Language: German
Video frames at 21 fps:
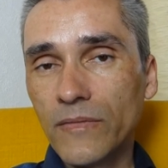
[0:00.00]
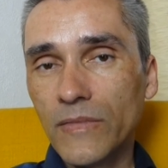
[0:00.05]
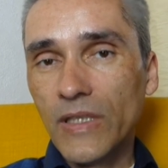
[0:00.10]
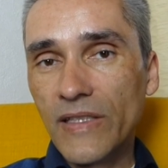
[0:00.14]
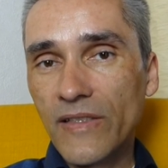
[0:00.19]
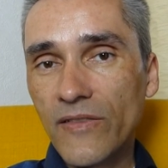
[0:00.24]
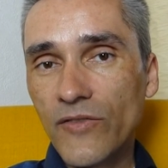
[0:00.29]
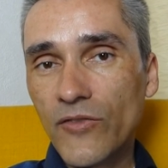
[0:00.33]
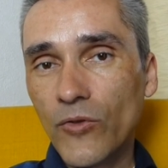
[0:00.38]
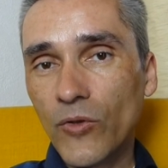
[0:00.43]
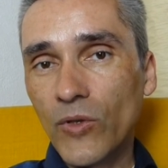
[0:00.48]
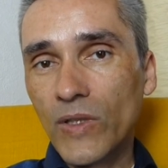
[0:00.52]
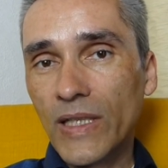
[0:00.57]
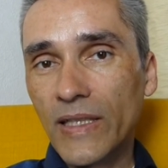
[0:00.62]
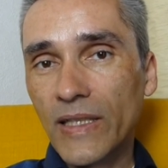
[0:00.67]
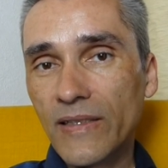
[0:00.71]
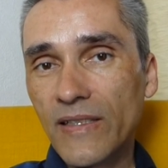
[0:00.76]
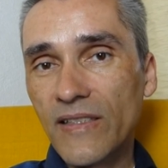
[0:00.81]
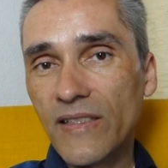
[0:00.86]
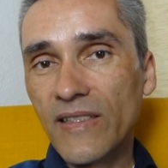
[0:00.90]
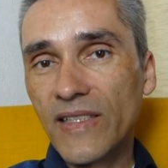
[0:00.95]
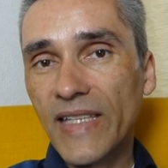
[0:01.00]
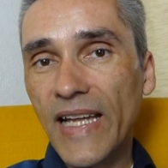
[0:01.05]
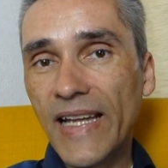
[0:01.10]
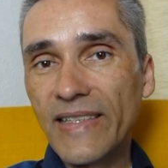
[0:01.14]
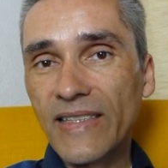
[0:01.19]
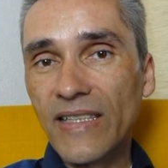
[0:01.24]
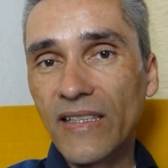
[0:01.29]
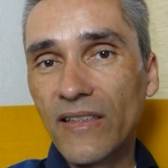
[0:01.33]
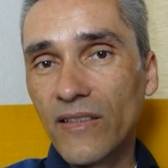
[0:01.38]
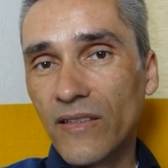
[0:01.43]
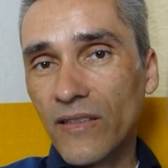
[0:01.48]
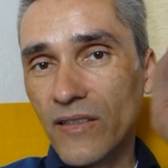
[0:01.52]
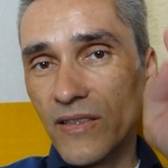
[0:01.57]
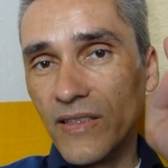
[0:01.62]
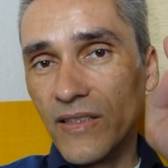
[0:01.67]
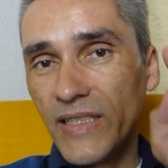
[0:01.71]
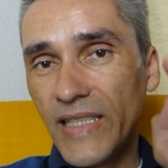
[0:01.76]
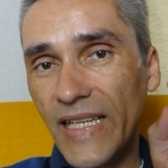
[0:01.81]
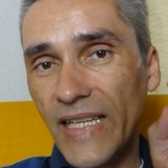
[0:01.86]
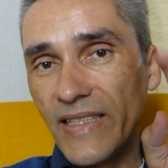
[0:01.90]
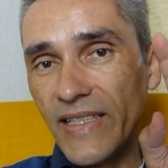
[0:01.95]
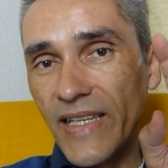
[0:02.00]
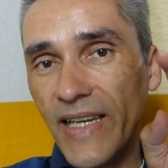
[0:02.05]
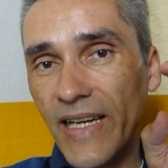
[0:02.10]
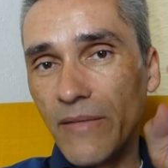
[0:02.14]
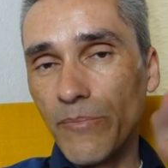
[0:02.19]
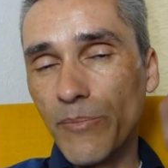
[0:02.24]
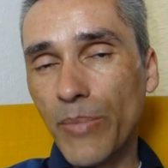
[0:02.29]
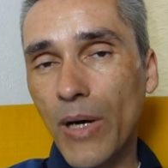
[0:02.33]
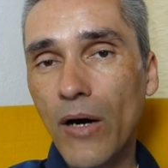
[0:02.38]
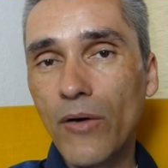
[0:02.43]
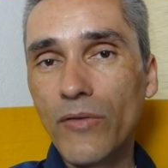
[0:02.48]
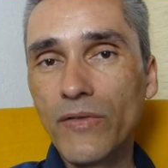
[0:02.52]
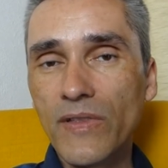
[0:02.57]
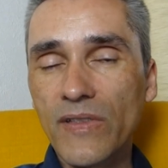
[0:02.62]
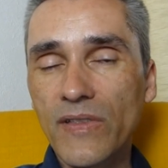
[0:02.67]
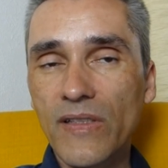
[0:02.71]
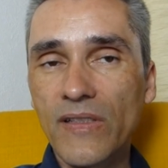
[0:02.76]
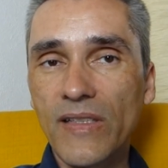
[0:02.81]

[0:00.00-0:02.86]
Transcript: es ist sogenanntes Dead, Dead Cat Bounce.